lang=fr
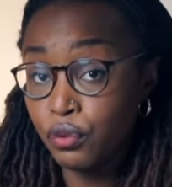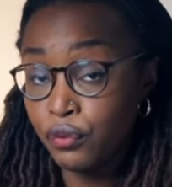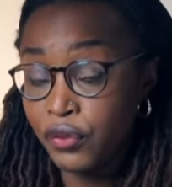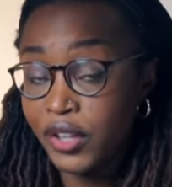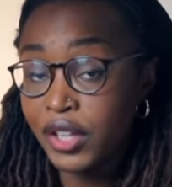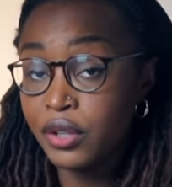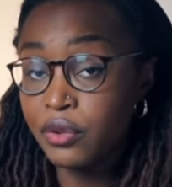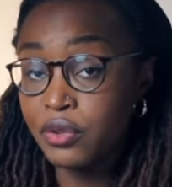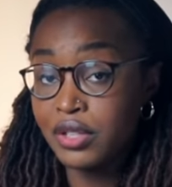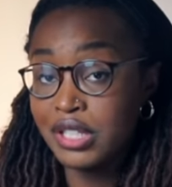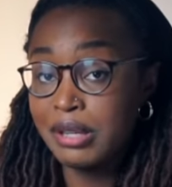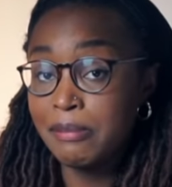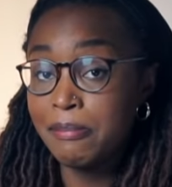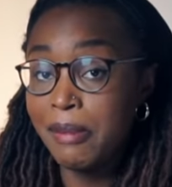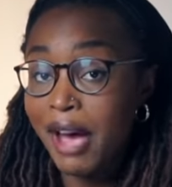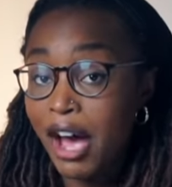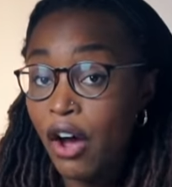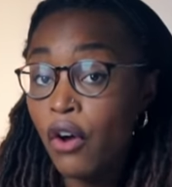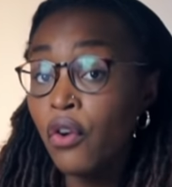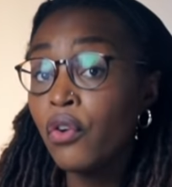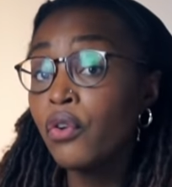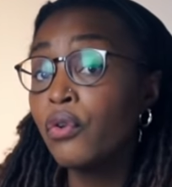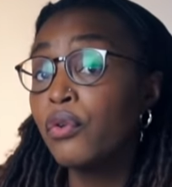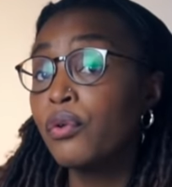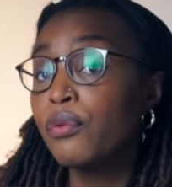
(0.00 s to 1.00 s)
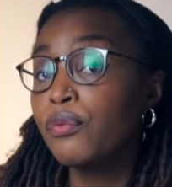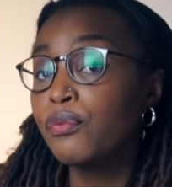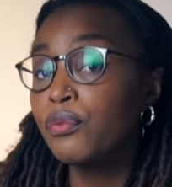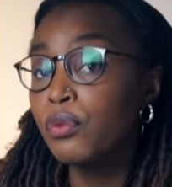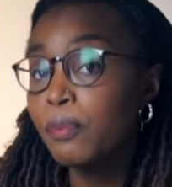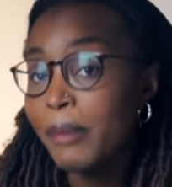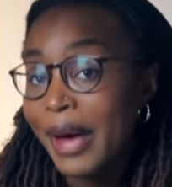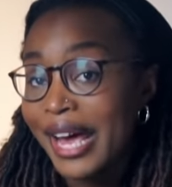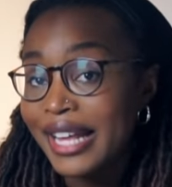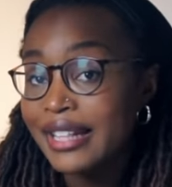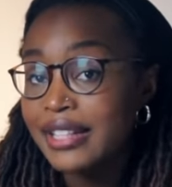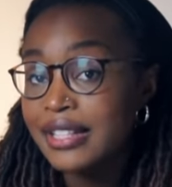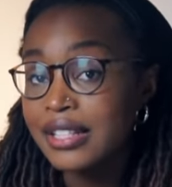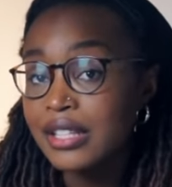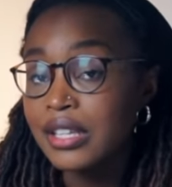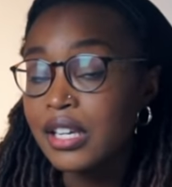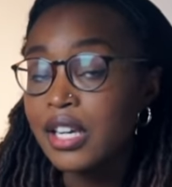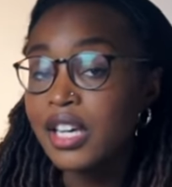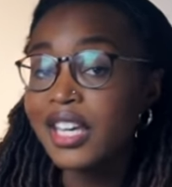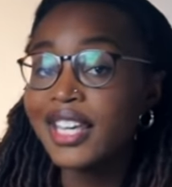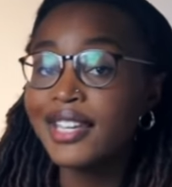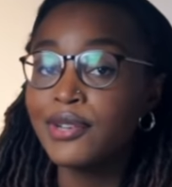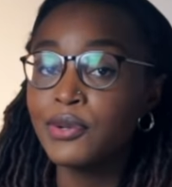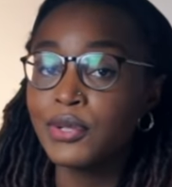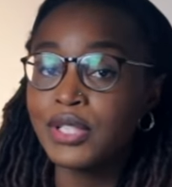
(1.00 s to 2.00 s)
fait que ses parents l'ont vu partir
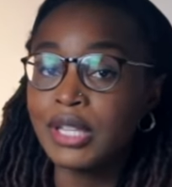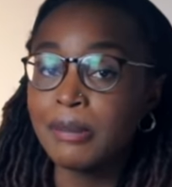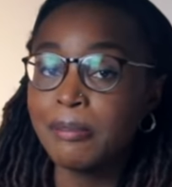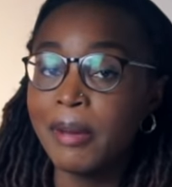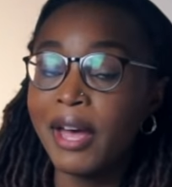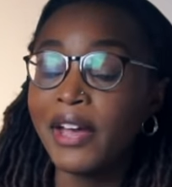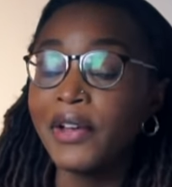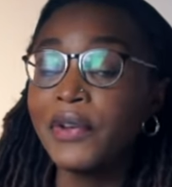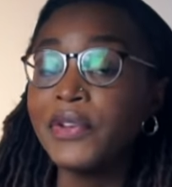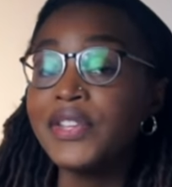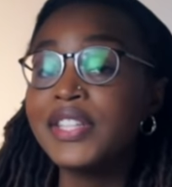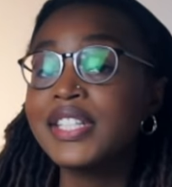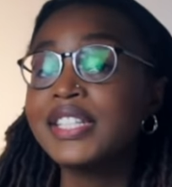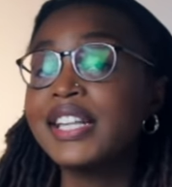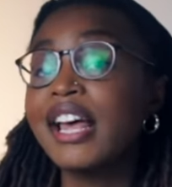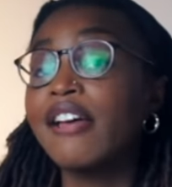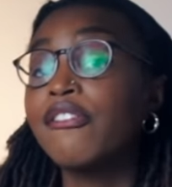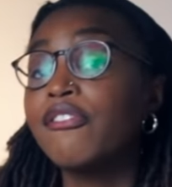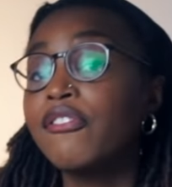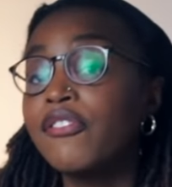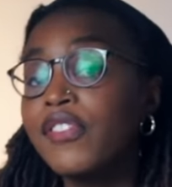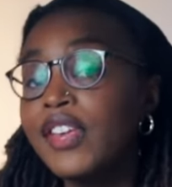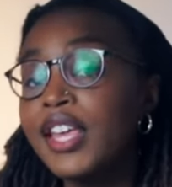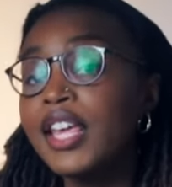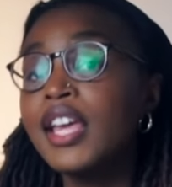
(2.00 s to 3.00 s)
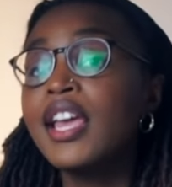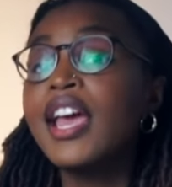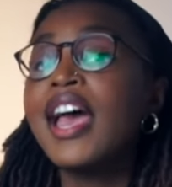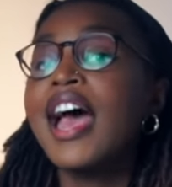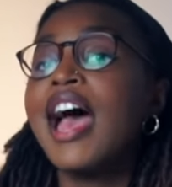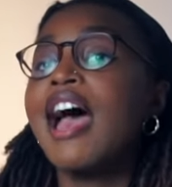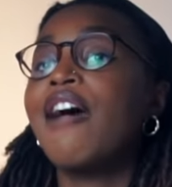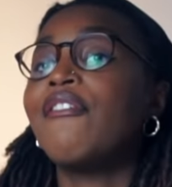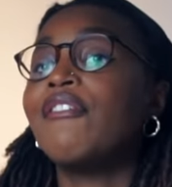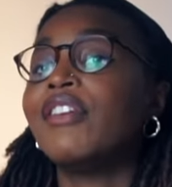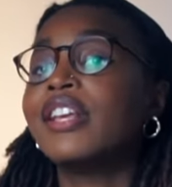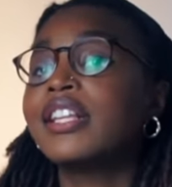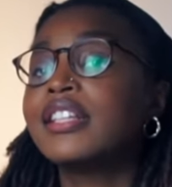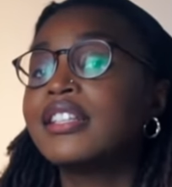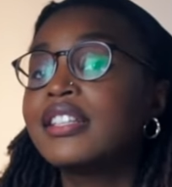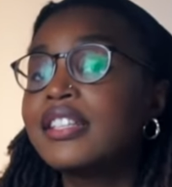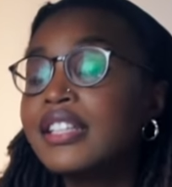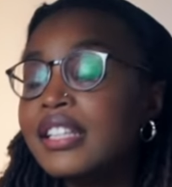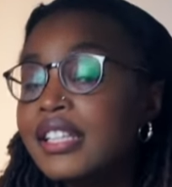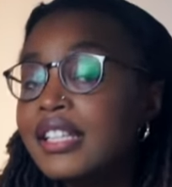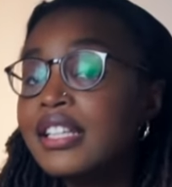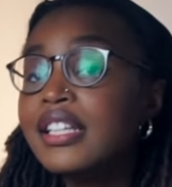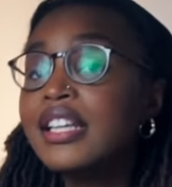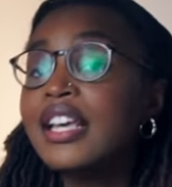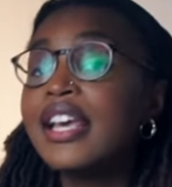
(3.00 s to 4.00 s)
et que ses parents savaient avec
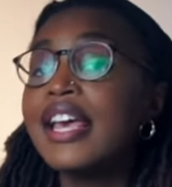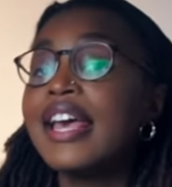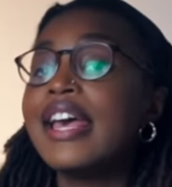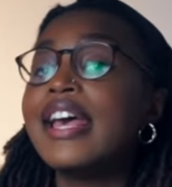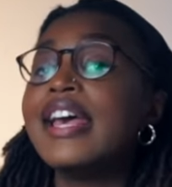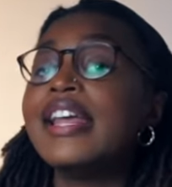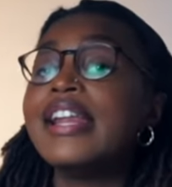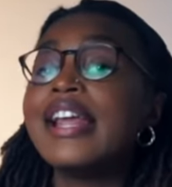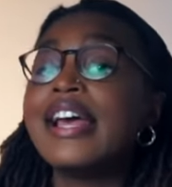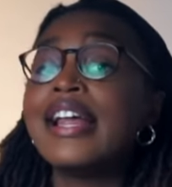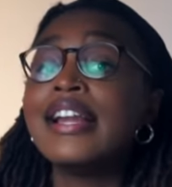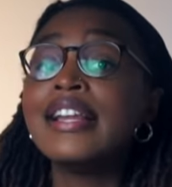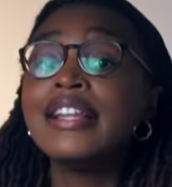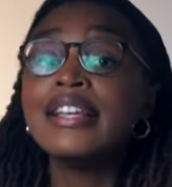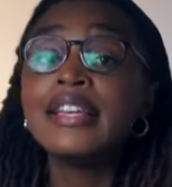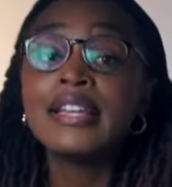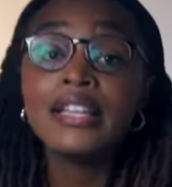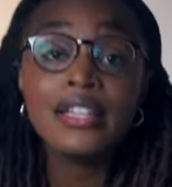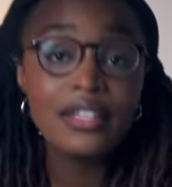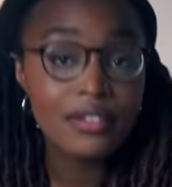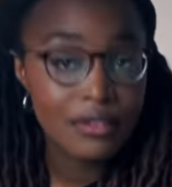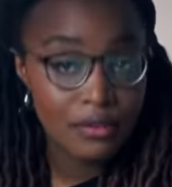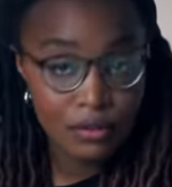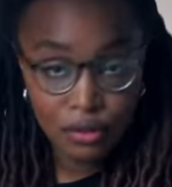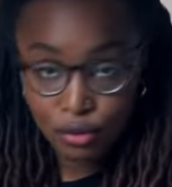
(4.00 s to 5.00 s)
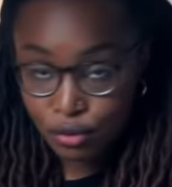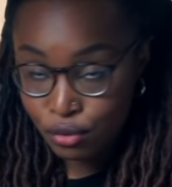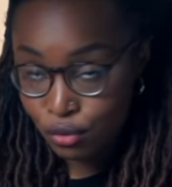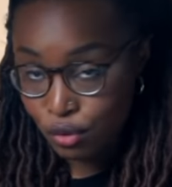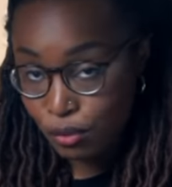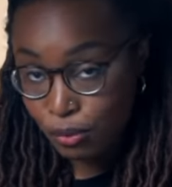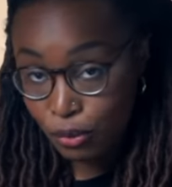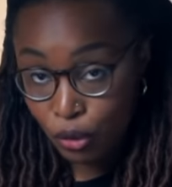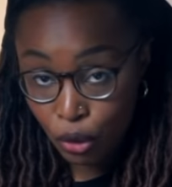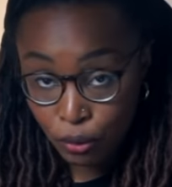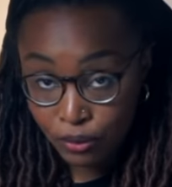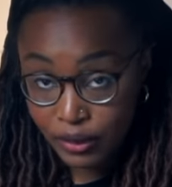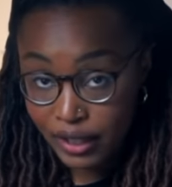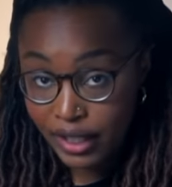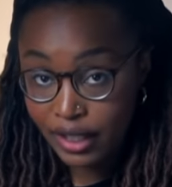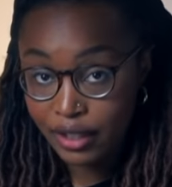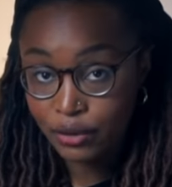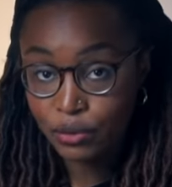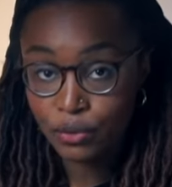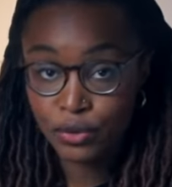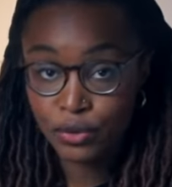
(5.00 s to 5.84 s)
qui elle allait se promener, tout